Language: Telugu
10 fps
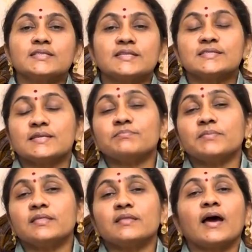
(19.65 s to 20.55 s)

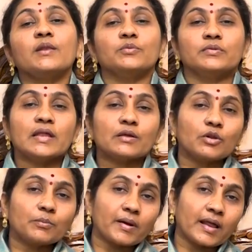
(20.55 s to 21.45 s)
సత్సంబంధాలు
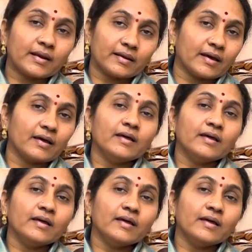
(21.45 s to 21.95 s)
నెలకొల్పాలన్న